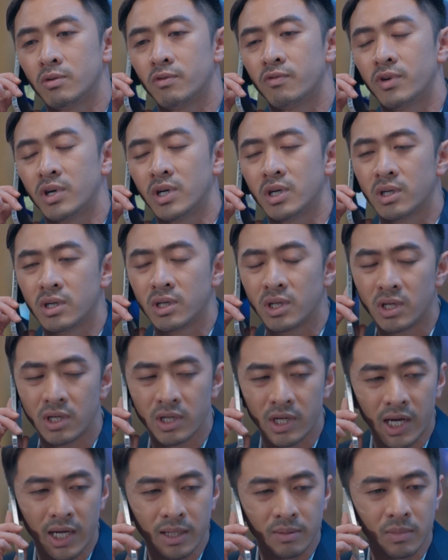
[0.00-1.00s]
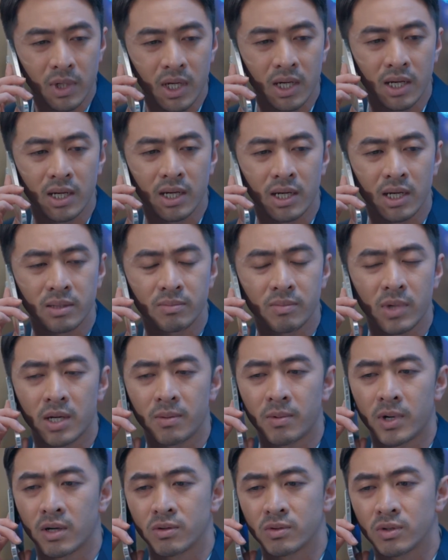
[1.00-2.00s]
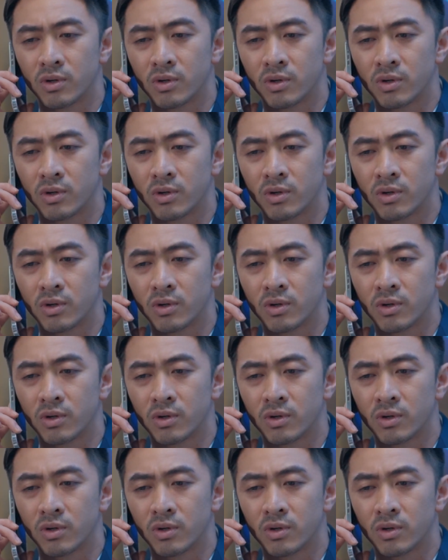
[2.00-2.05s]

Vợ ơi, đợi anh mà, anh đã bảo